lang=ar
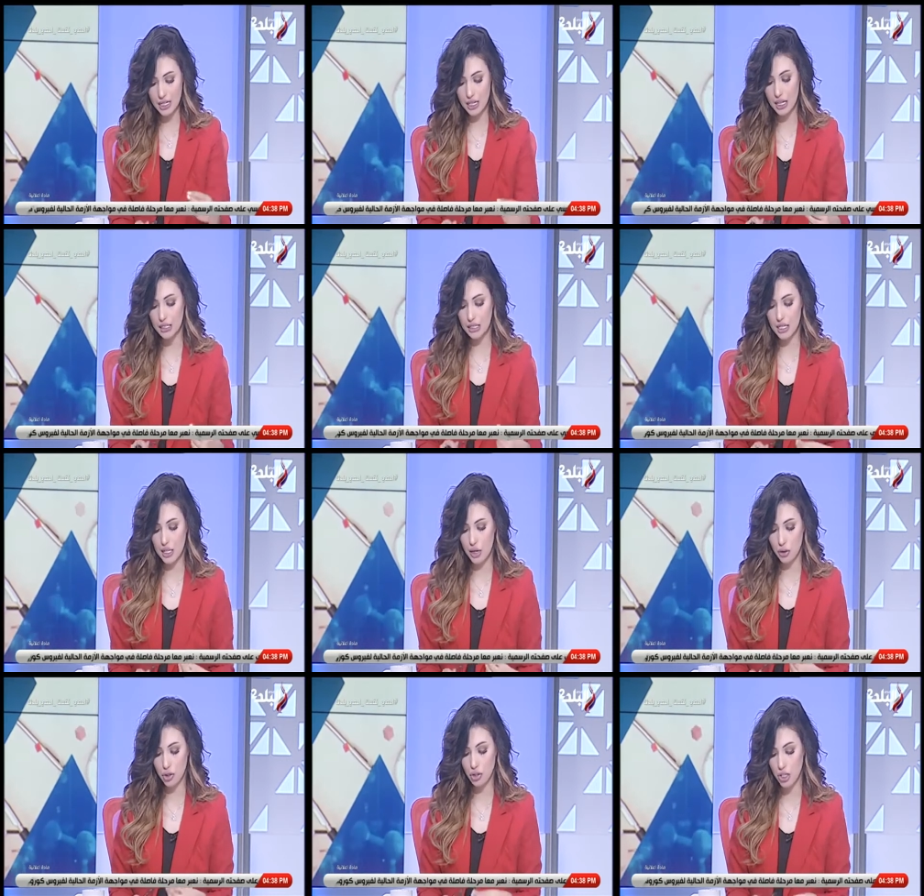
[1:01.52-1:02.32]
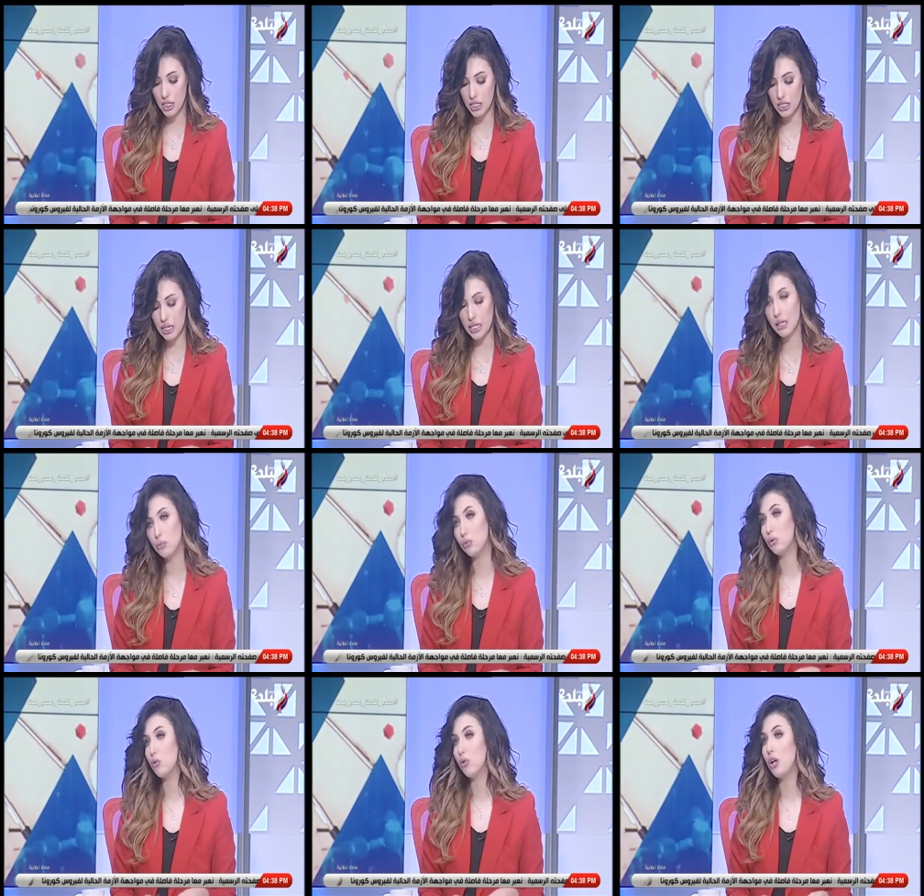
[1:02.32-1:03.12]
سنها 29 سنه
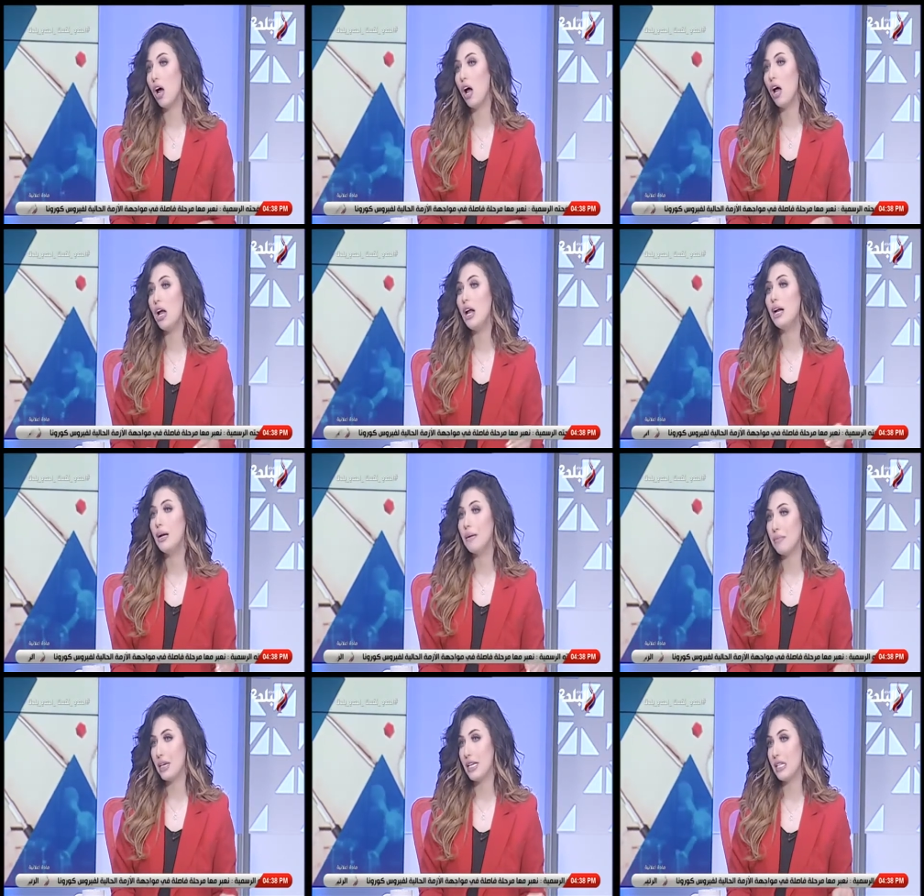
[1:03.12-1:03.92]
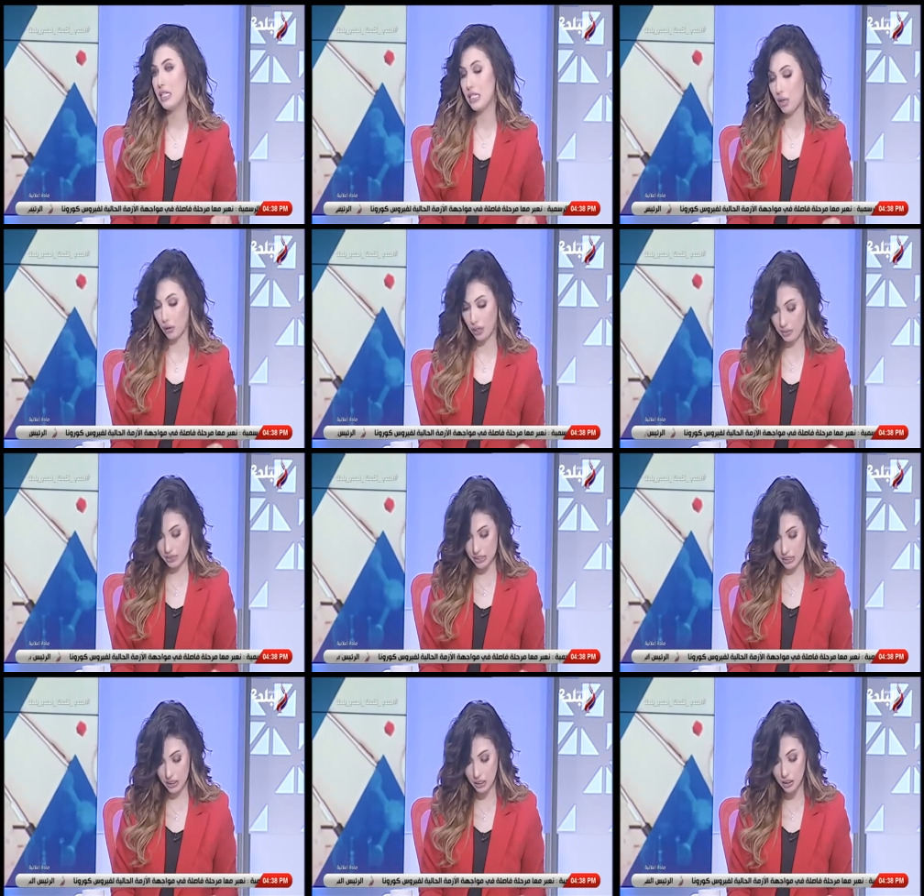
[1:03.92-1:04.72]
وطولها
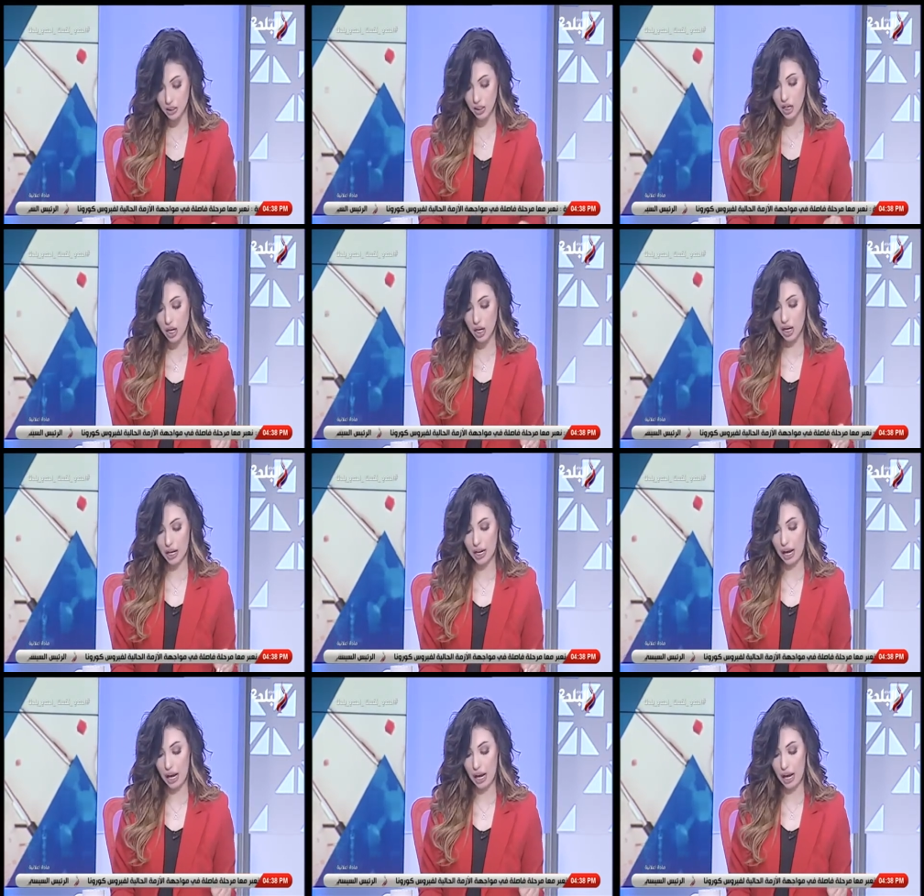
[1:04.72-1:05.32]
159 كويس.